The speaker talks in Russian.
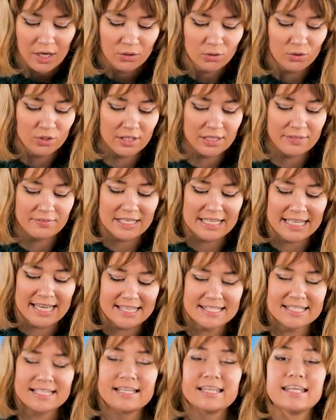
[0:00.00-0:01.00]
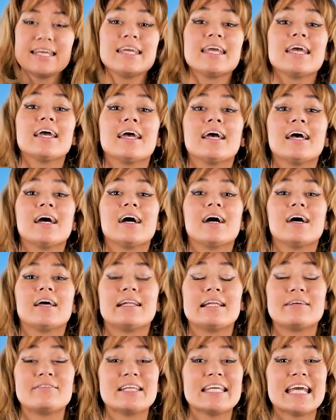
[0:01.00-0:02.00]
но и для влиятельной
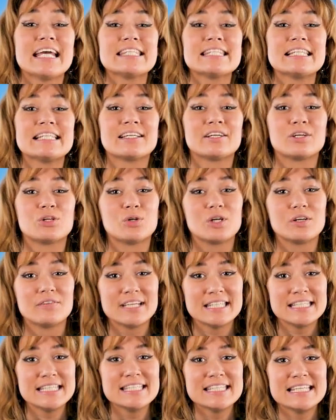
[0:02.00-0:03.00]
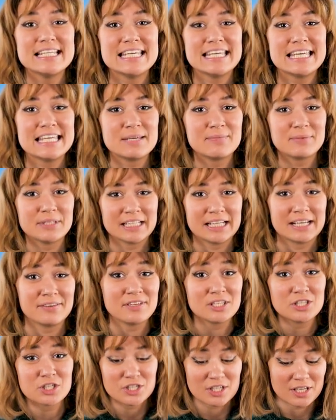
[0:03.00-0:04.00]
для влиятельных руководителей
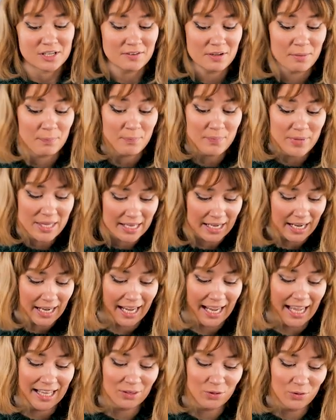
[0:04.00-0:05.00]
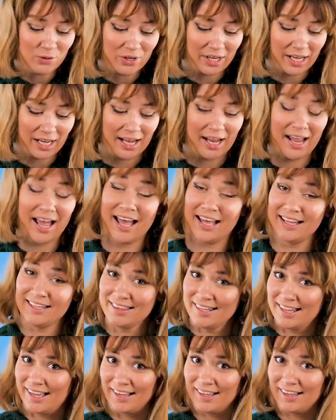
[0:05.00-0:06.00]
кинематографического мира, которые,
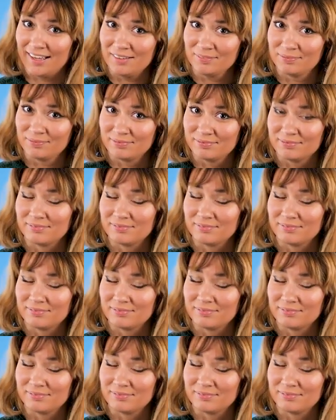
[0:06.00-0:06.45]
однако,